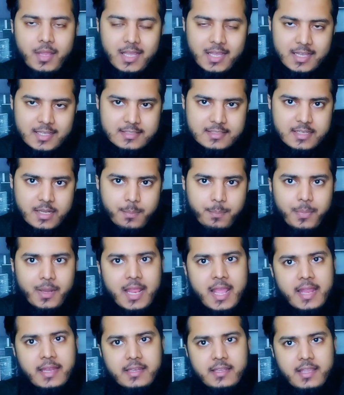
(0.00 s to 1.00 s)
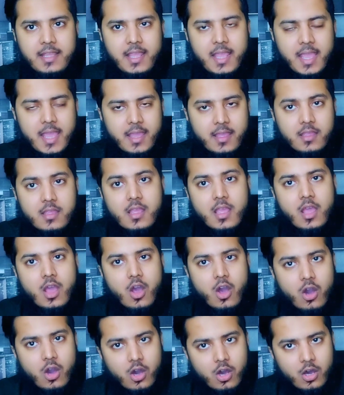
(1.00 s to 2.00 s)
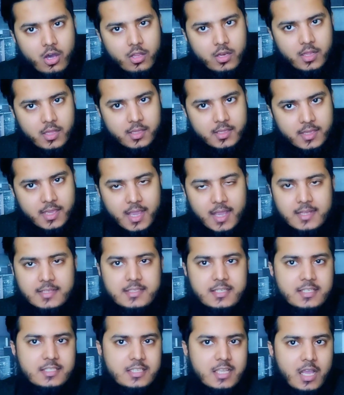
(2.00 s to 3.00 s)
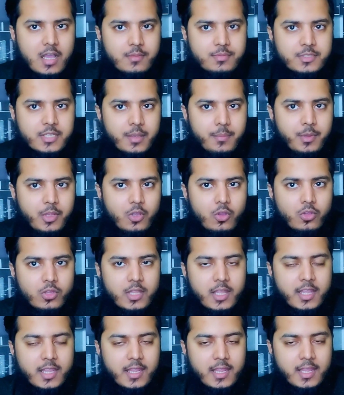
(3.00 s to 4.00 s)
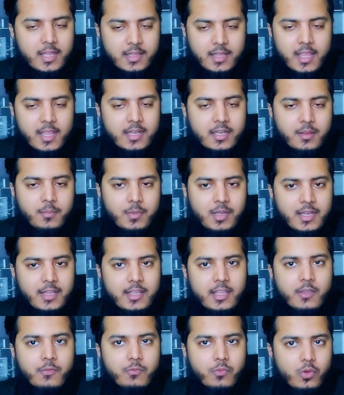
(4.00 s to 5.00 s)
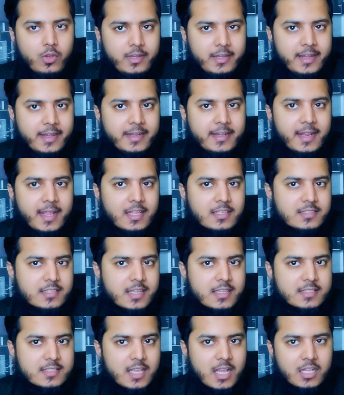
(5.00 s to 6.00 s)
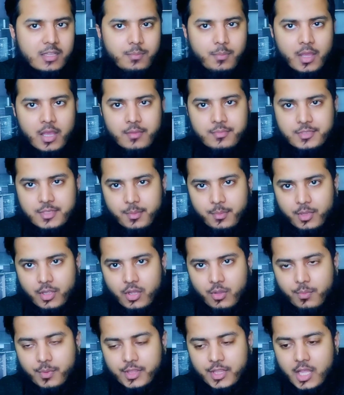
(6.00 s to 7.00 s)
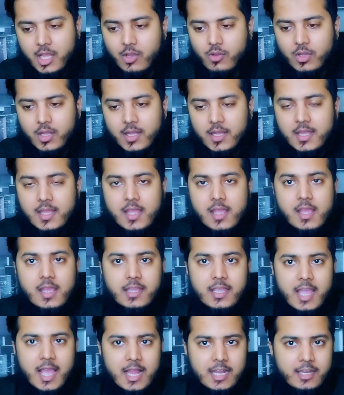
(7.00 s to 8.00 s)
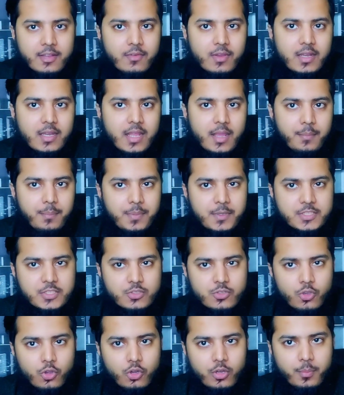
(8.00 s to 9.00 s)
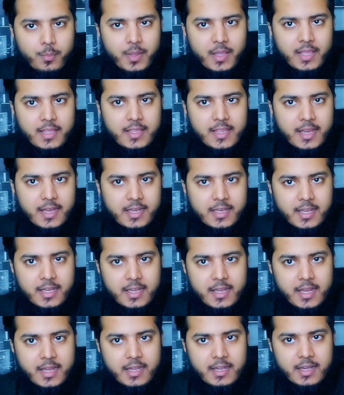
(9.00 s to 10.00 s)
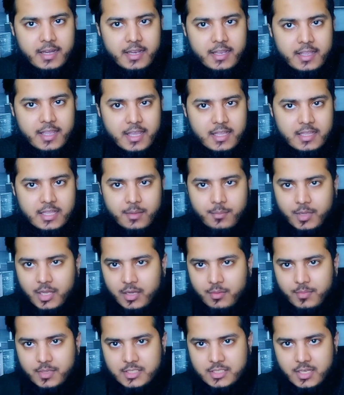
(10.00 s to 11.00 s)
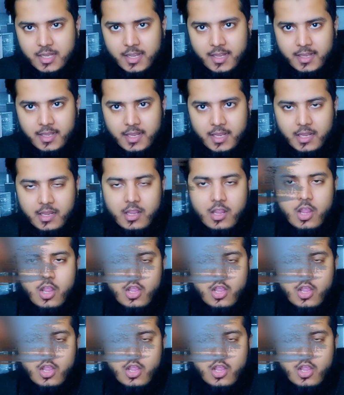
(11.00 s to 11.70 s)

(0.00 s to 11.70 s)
मेकर्स ने प्लान की है और क्या चीज़ें आप सभी को देखे देखने मिलेगी फुल डिटेल्स के साथ मैं आप सभी को बताऊंगा कि आने वाले एपिसोड में ये नई एंट्री क्या धमाल मचाएगी